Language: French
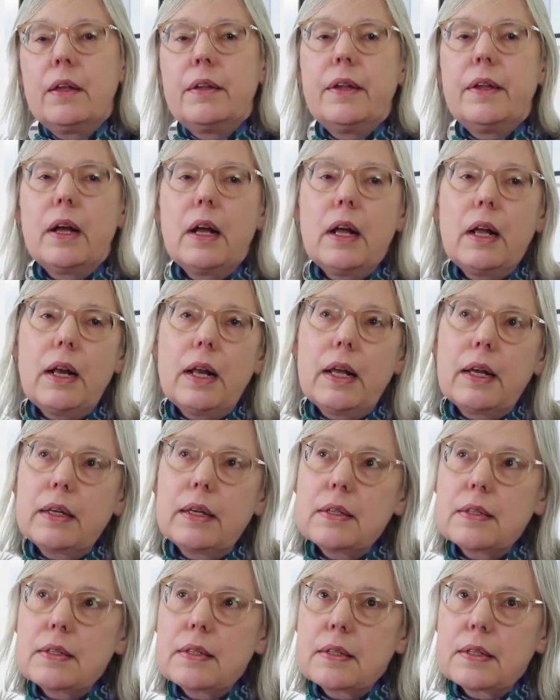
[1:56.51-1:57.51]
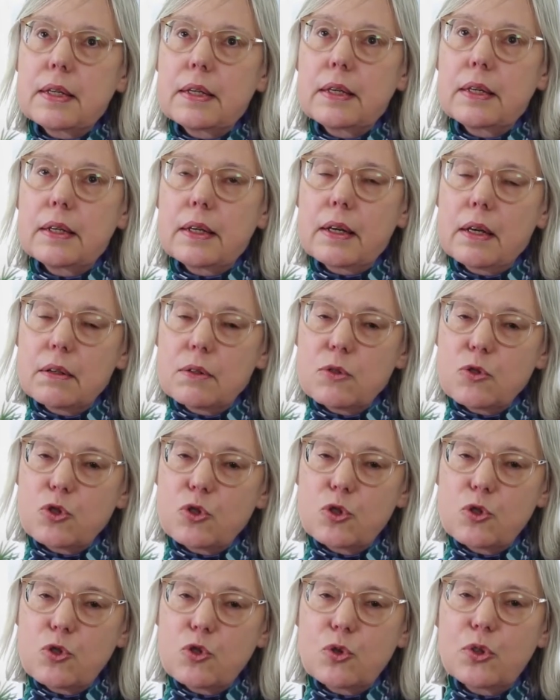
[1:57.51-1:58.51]
Dans la
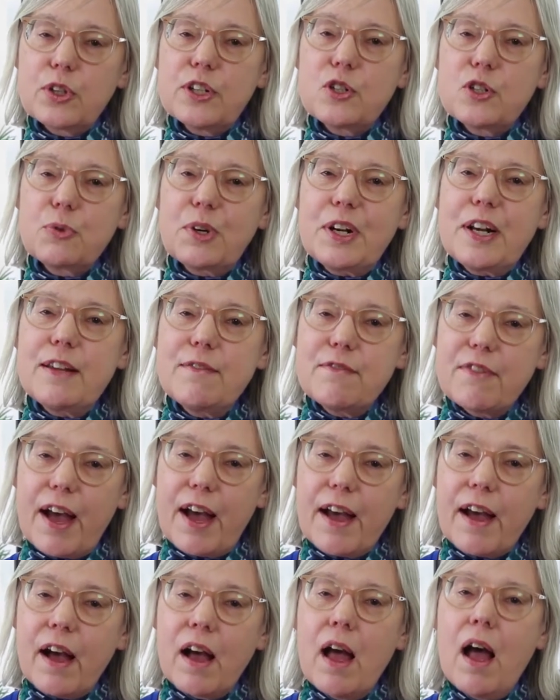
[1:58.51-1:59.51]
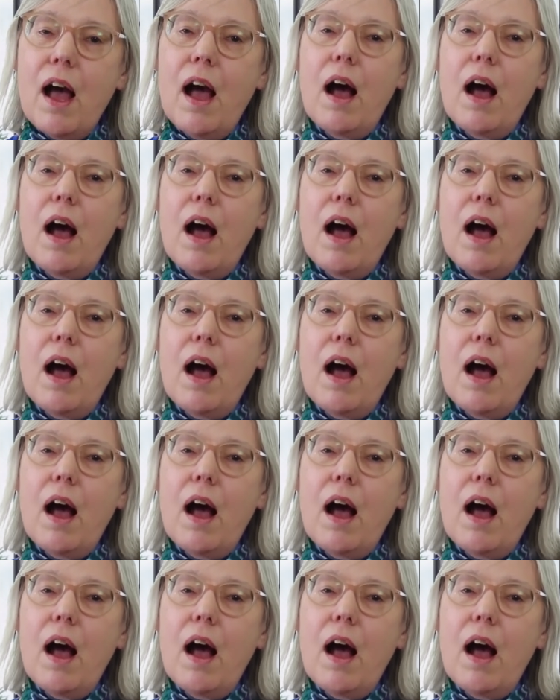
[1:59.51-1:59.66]
séquence sur les joies de l'hiver,